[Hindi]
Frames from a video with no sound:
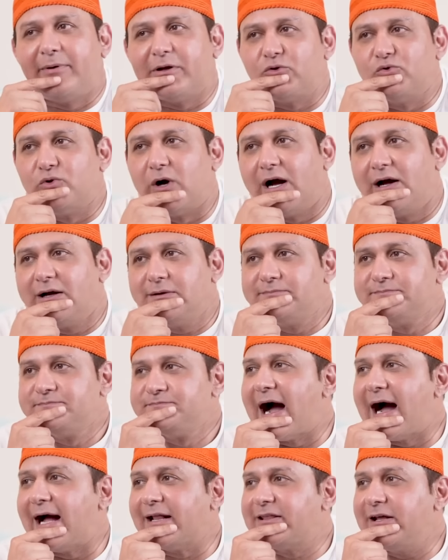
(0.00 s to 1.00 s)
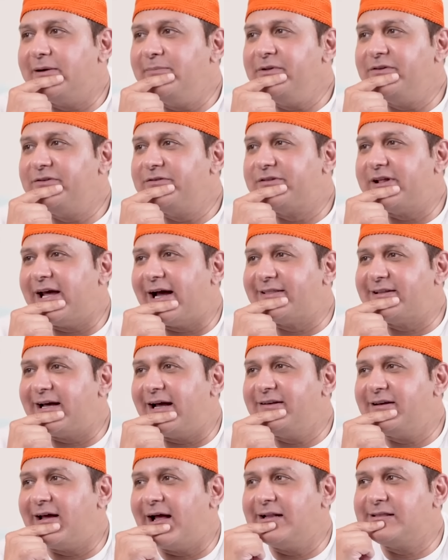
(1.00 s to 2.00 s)
साबित हुआ आदम
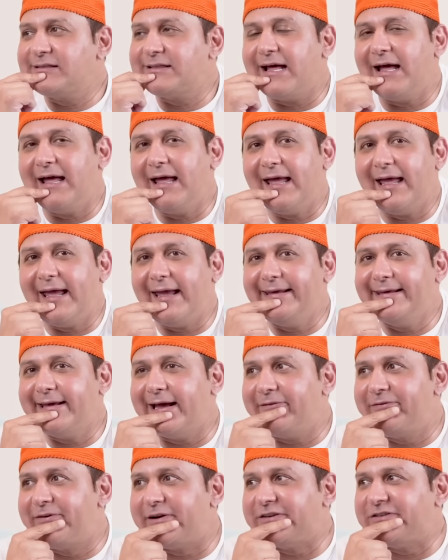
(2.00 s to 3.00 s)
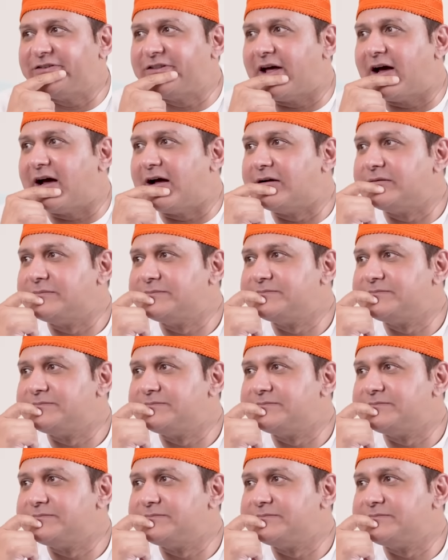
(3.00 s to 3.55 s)
ज्यादा जानता है या फरिश्ता